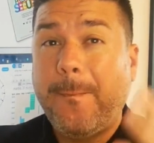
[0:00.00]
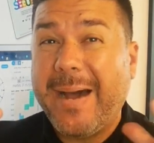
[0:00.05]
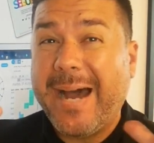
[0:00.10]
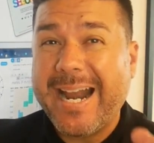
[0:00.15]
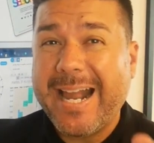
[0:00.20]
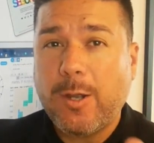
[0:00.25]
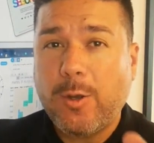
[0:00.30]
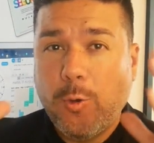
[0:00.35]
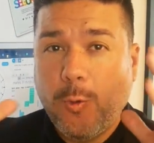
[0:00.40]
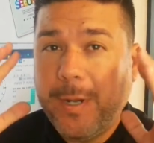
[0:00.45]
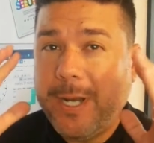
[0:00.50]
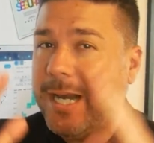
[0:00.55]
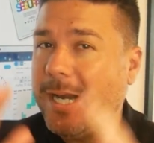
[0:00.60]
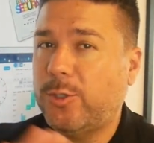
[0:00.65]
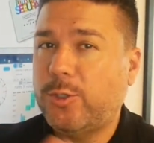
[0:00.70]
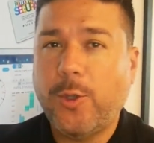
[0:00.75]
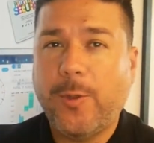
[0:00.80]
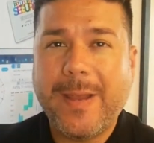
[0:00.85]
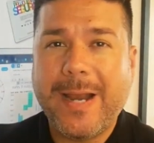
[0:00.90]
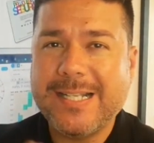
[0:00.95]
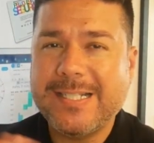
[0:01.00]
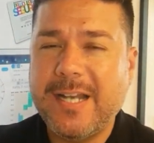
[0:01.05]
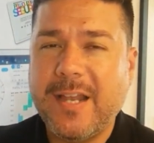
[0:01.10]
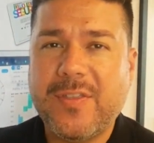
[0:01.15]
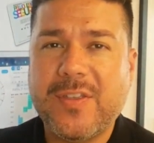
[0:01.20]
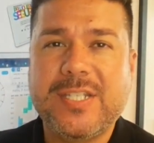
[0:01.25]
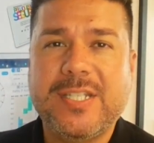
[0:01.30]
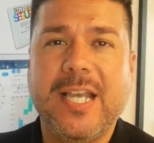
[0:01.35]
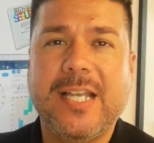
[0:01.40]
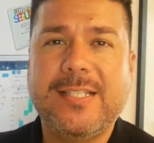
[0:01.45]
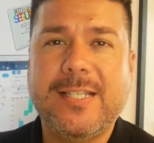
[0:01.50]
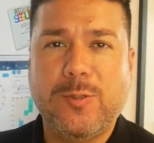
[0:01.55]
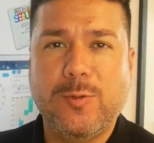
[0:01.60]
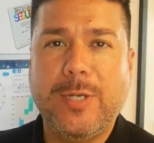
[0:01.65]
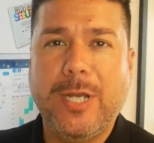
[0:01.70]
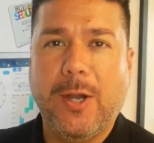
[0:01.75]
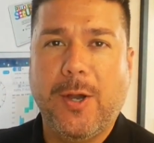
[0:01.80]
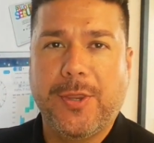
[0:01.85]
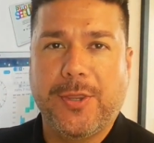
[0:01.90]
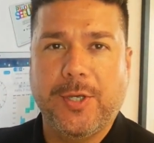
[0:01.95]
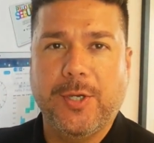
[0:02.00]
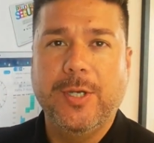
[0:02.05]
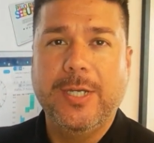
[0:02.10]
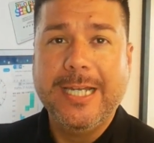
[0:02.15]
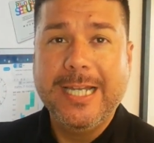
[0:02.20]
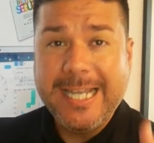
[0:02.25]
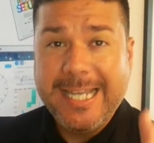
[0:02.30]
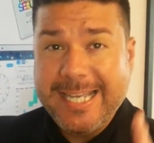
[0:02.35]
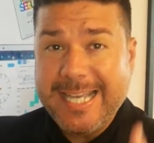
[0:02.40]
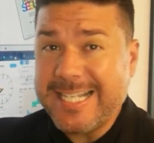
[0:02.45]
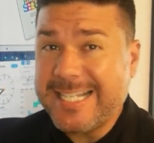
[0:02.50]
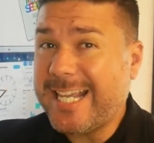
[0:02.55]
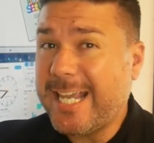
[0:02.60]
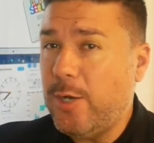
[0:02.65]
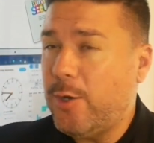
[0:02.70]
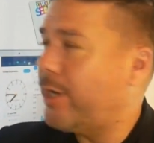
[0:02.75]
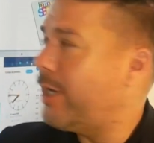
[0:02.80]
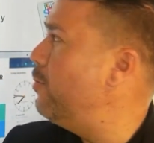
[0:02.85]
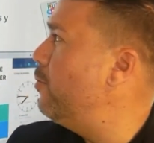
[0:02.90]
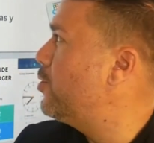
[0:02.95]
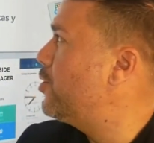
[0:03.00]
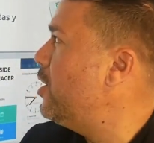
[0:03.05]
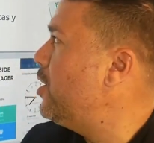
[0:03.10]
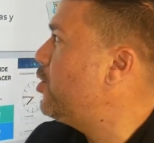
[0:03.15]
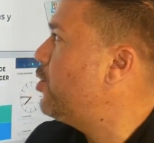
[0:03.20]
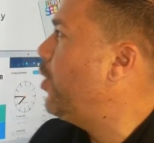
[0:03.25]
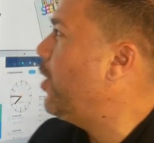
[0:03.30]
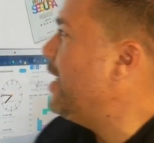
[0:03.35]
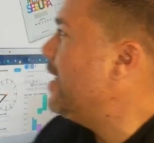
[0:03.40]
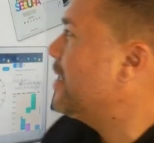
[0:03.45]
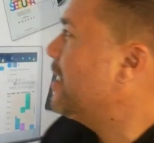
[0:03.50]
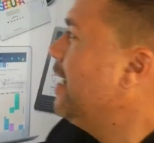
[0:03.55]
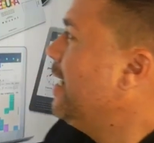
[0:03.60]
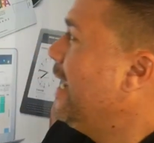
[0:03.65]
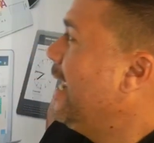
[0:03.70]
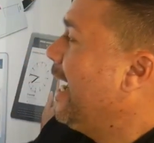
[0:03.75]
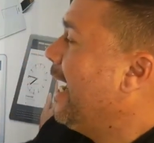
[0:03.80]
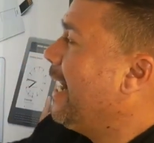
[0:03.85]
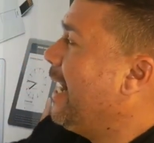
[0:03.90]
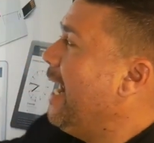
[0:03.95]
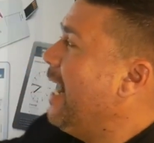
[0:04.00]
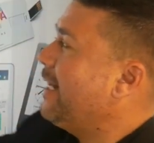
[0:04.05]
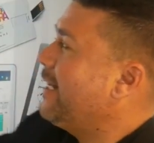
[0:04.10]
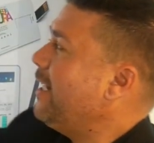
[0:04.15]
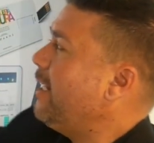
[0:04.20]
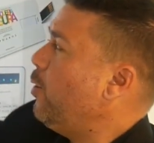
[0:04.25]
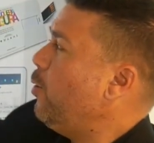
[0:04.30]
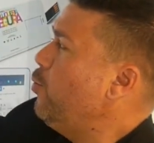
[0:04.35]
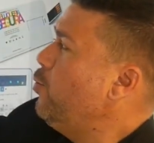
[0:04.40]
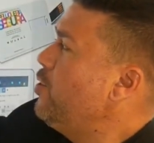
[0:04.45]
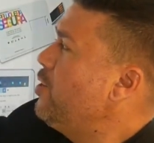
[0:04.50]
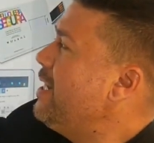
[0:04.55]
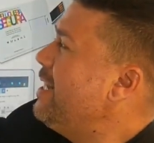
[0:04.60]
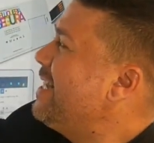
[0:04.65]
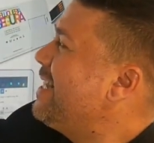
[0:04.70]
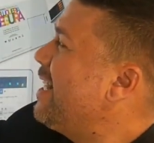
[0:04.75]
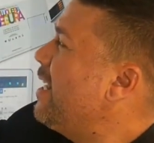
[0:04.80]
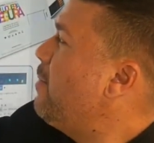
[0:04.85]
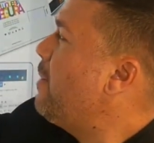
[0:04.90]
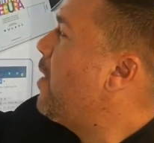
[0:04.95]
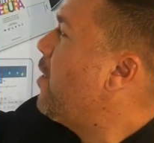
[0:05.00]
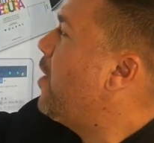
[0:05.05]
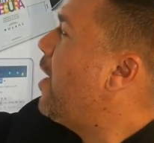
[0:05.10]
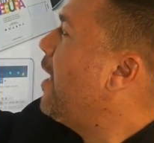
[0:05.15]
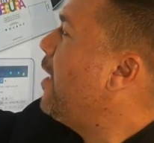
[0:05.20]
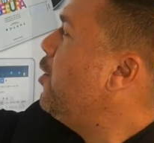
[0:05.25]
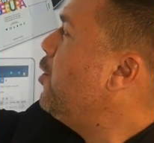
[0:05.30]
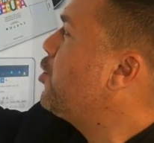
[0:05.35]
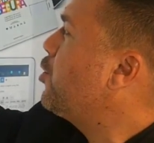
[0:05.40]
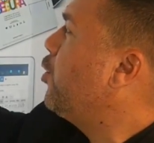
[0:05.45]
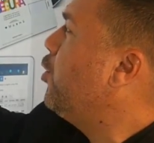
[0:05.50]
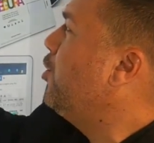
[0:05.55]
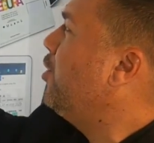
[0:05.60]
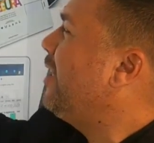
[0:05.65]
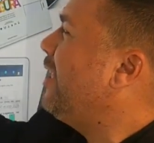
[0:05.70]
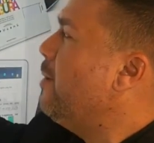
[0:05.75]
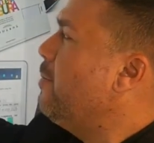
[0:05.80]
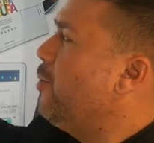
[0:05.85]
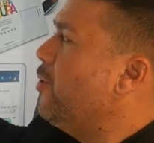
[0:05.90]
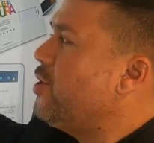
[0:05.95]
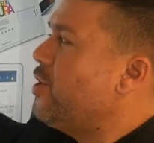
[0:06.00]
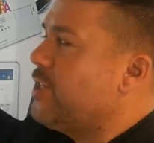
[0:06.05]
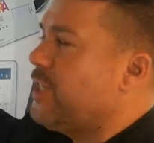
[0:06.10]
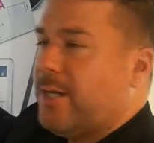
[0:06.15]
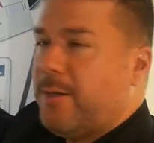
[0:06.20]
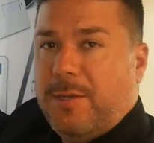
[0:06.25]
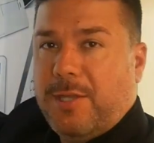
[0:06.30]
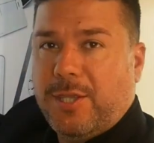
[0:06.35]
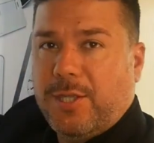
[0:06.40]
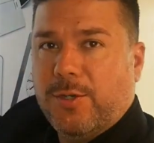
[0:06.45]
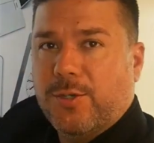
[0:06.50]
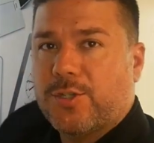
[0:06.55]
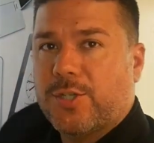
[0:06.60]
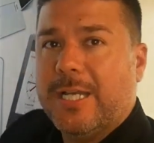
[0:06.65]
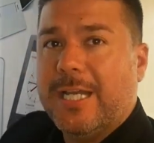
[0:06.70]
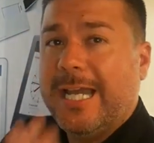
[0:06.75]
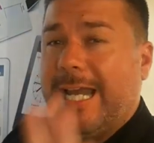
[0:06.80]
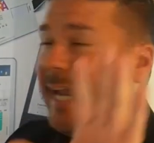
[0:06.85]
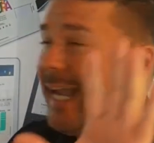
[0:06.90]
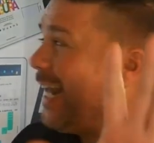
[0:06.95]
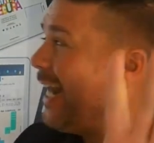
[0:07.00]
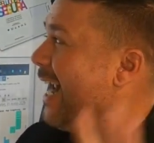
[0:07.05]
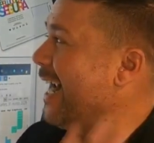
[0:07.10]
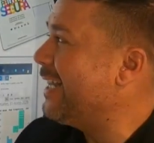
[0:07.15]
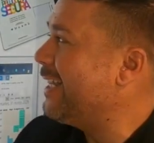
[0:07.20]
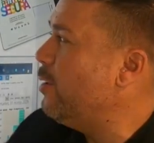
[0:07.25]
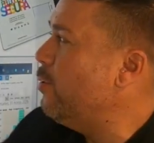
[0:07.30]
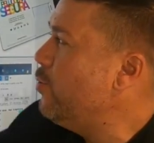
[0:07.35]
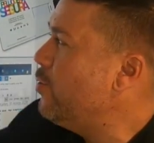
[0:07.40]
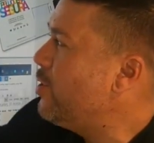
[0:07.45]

para cubrir todas las necesidades de tu negocio. Y es que lo que hemos hecho es crearte un sistema de horarios con tiempos y servicios, crearte un